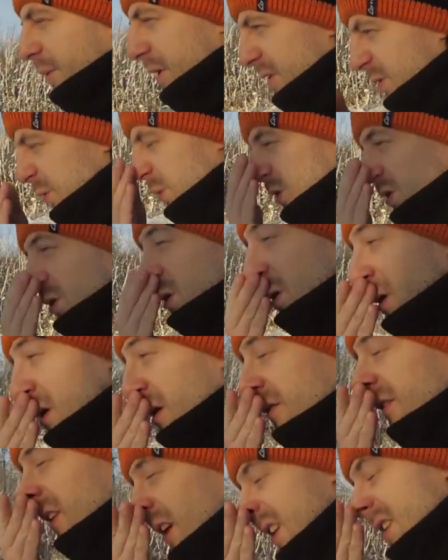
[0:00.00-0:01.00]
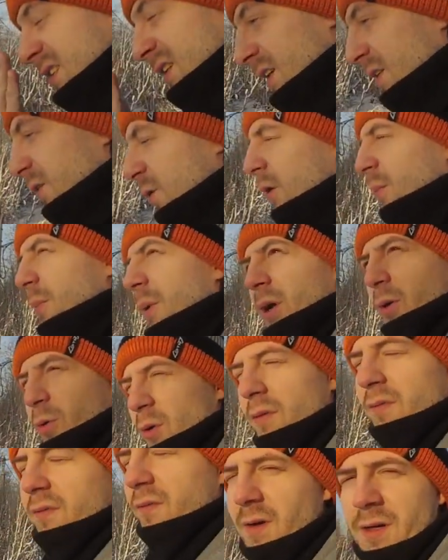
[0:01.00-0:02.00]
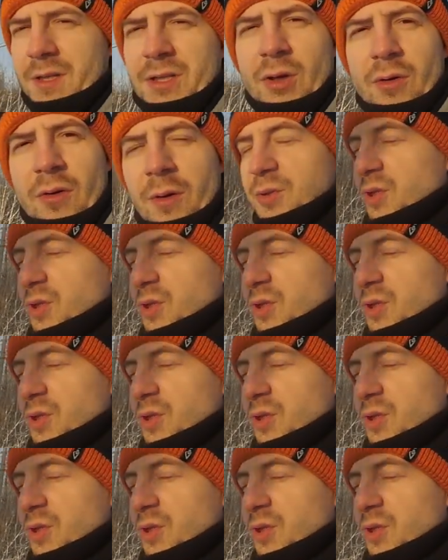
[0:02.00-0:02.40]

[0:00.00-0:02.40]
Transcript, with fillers: по сути только фаза и ноль приходит в квартиру.